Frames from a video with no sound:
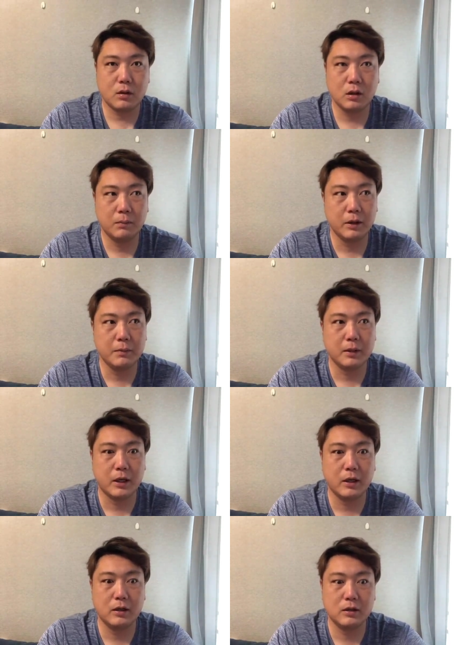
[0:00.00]
まあ今
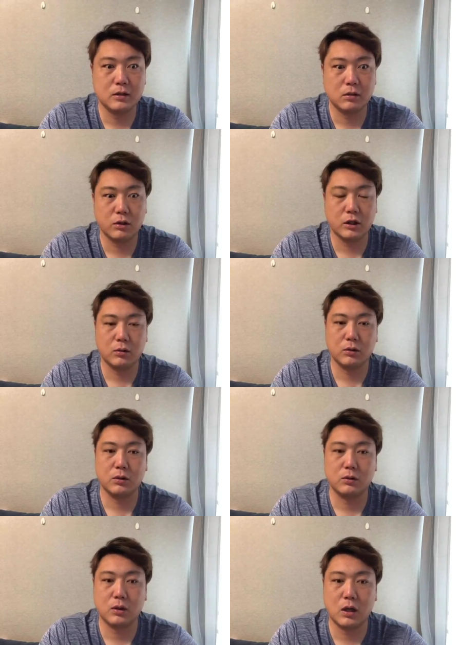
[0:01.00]
ねすごい東
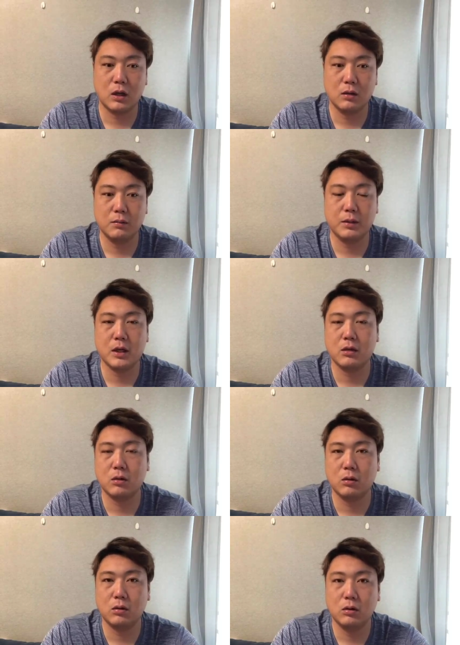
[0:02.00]
京とか見てる
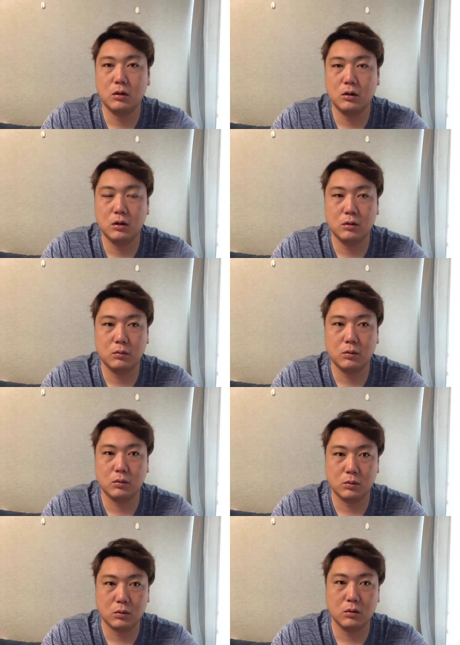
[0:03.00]
と、
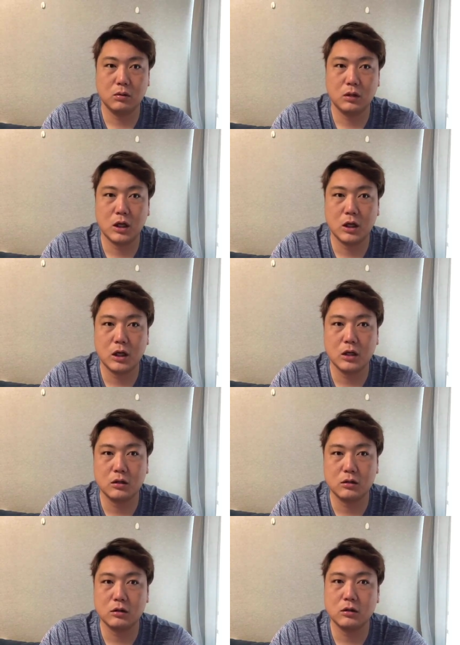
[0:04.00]
もう関係な
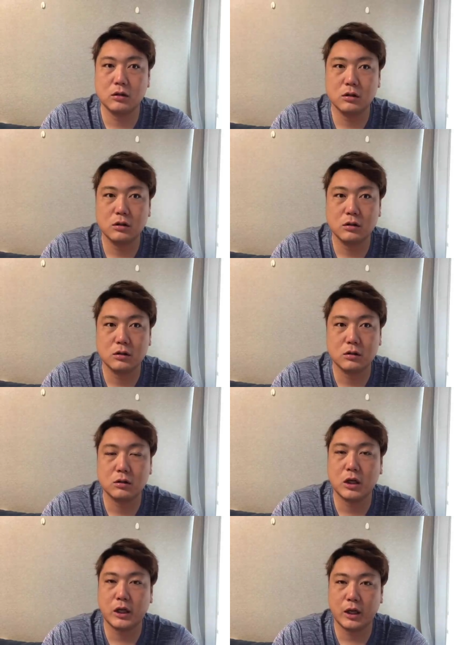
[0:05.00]
く外に
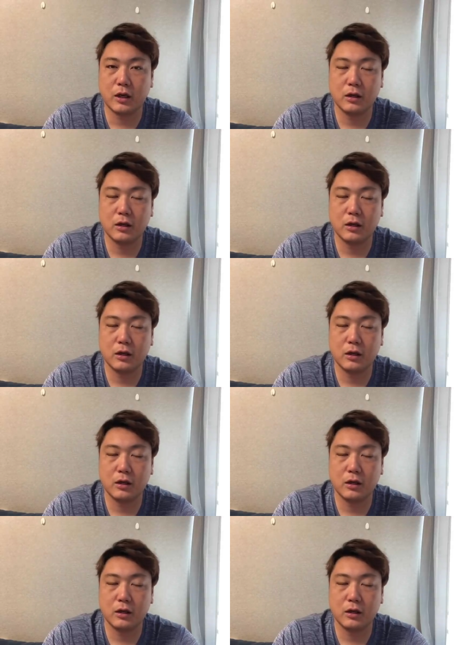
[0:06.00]
出て、